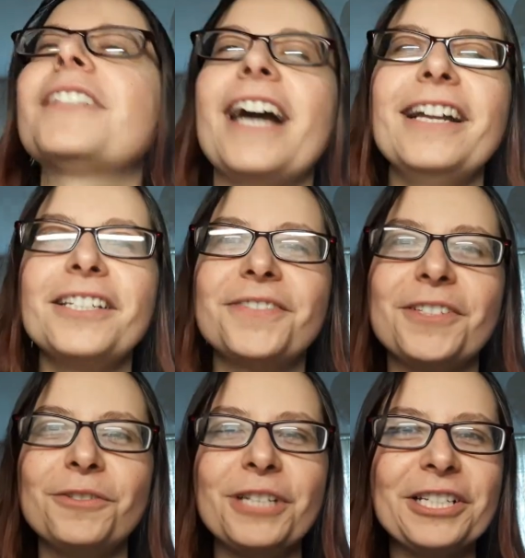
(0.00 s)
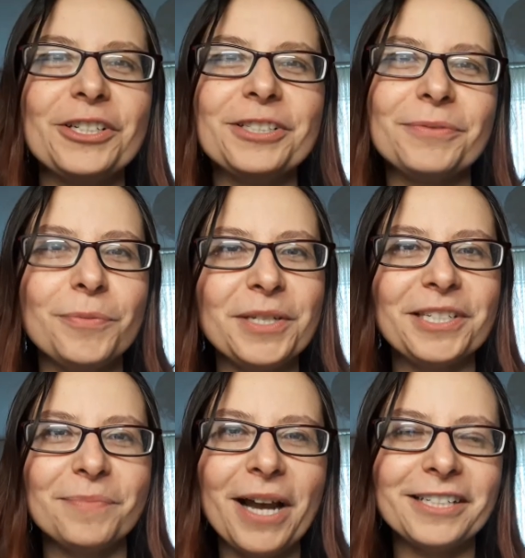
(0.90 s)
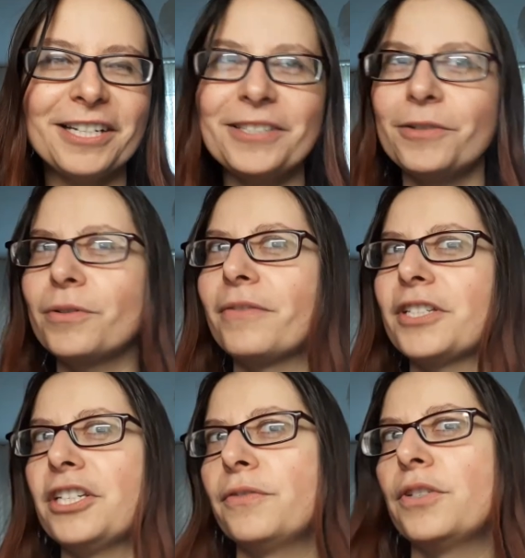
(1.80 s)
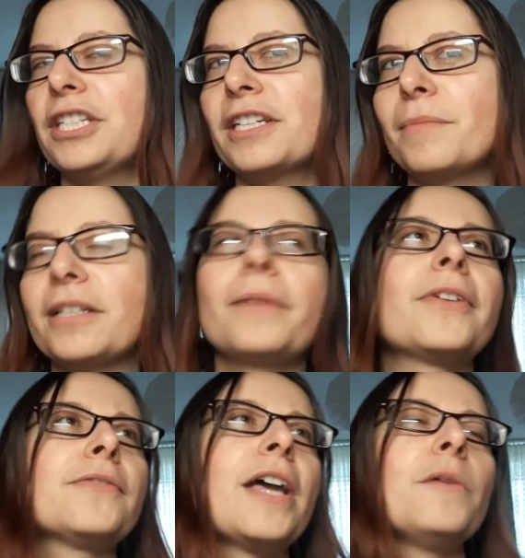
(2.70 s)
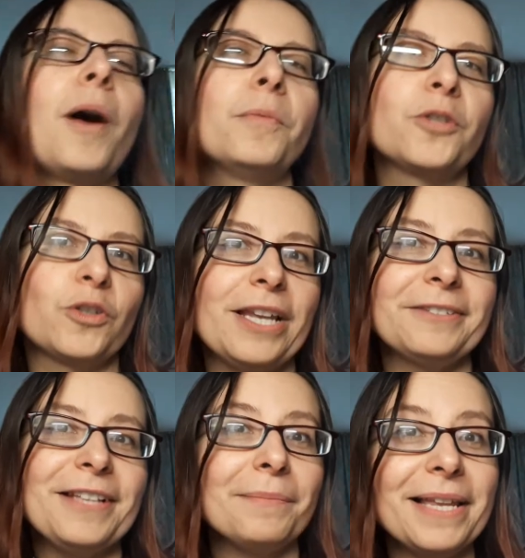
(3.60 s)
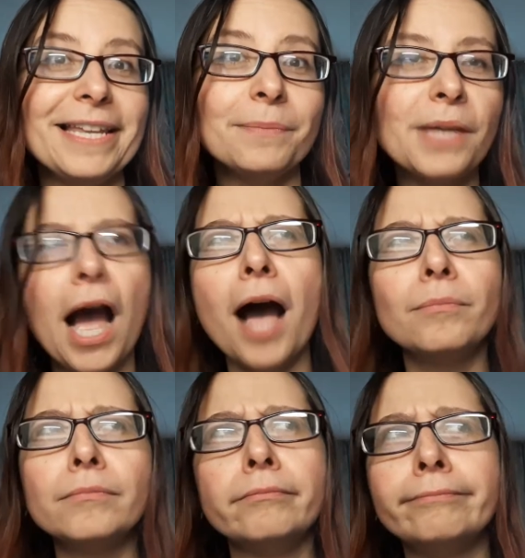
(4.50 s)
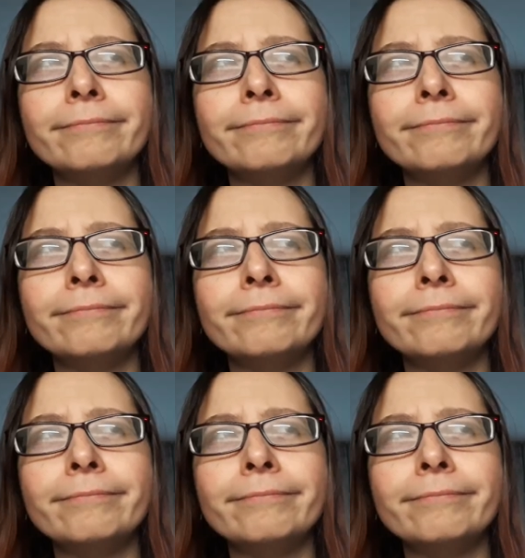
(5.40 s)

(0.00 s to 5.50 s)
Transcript: ja alles, was du jetzt schon für mich gemacht hast oder was ich für dich gemacht habe, was wir überhaupt schon zusammen erlebt haben.